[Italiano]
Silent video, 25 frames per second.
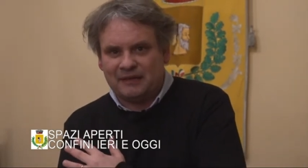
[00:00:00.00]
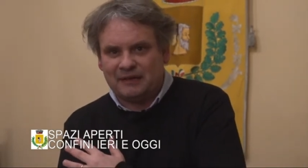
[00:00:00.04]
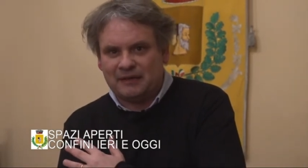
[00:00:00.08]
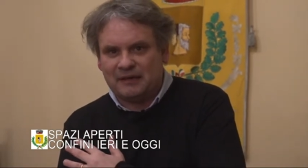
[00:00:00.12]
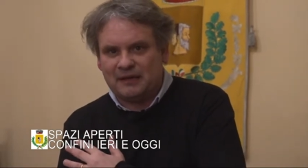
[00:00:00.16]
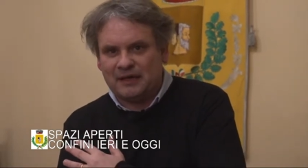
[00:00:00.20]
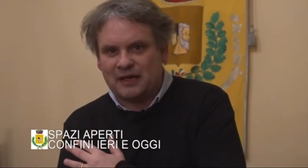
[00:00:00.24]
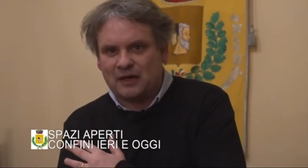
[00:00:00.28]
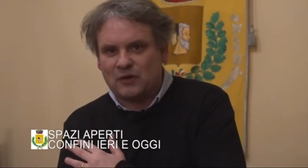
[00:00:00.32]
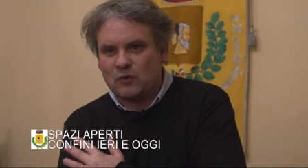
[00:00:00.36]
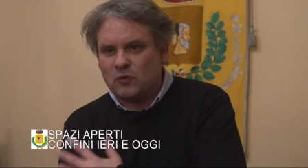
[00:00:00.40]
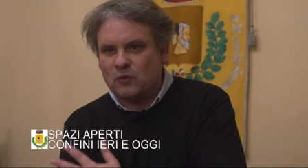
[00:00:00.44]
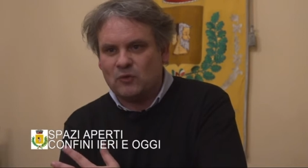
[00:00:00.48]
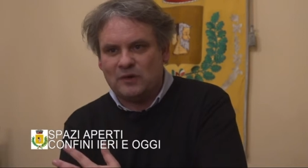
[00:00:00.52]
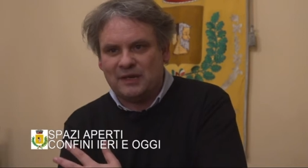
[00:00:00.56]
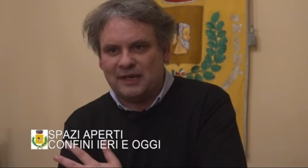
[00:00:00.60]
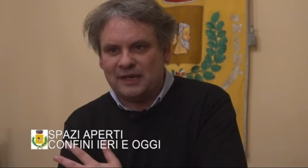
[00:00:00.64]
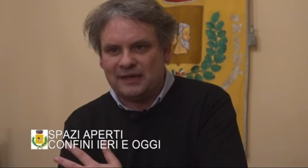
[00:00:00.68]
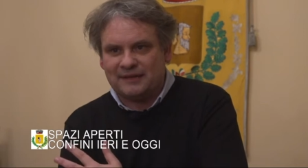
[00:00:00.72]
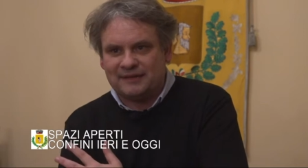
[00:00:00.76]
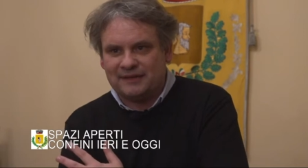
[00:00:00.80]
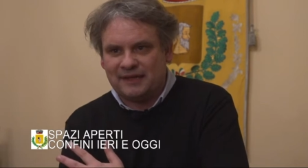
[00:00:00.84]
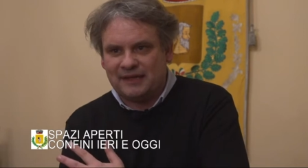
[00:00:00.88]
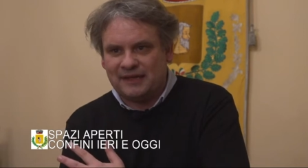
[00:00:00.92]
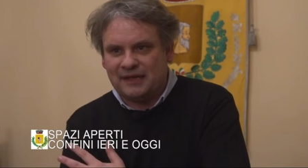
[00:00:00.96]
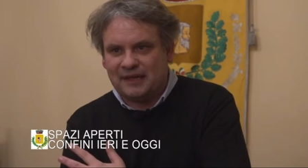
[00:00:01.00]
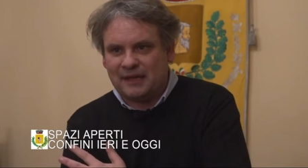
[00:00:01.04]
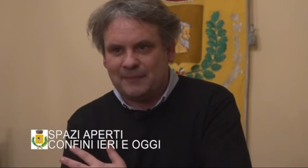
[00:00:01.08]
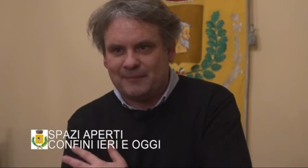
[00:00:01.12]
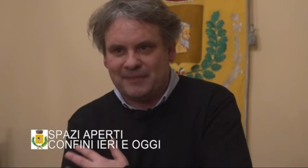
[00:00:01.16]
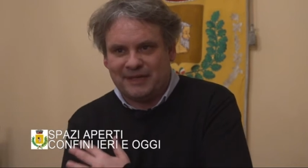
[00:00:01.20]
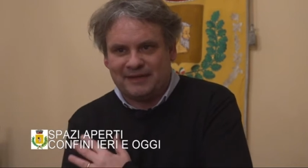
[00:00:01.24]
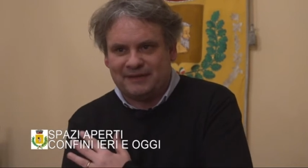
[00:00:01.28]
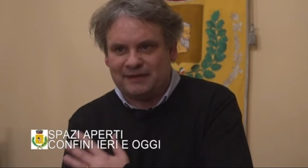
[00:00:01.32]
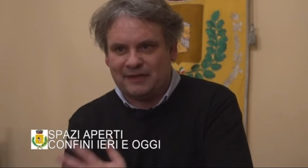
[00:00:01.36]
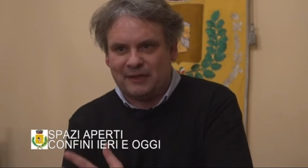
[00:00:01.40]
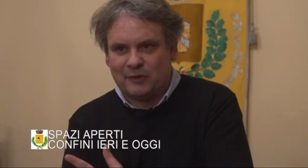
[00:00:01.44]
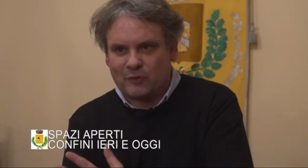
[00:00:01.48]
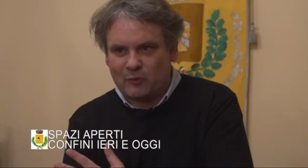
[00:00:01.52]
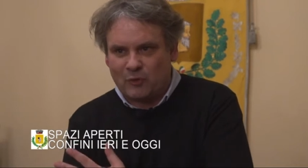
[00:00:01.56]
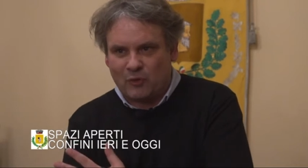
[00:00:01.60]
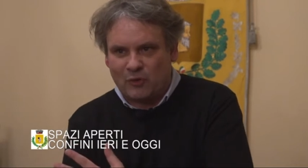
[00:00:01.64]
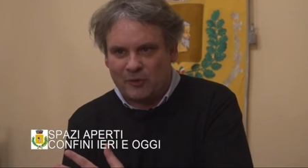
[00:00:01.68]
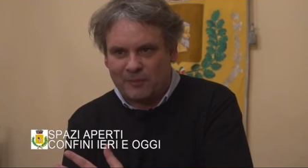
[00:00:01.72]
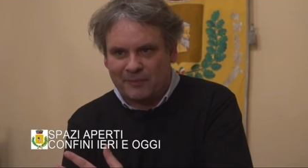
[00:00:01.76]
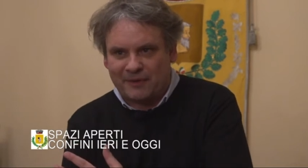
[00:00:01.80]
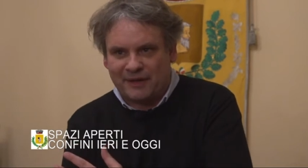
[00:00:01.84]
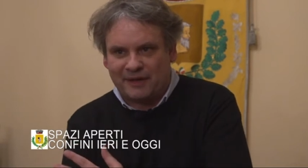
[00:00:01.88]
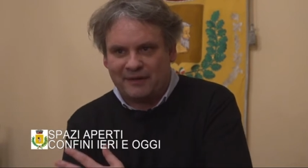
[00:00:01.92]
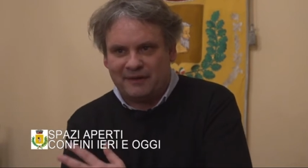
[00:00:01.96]
la culla della
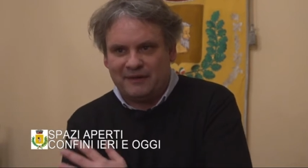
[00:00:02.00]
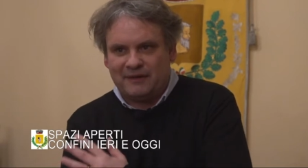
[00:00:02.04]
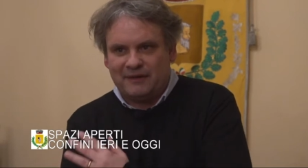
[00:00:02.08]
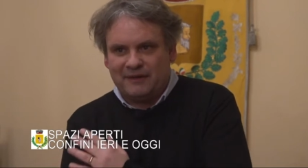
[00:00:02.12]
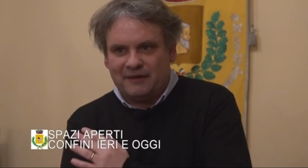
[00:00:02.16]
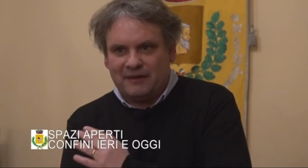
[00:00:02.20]
Mitteleuropa,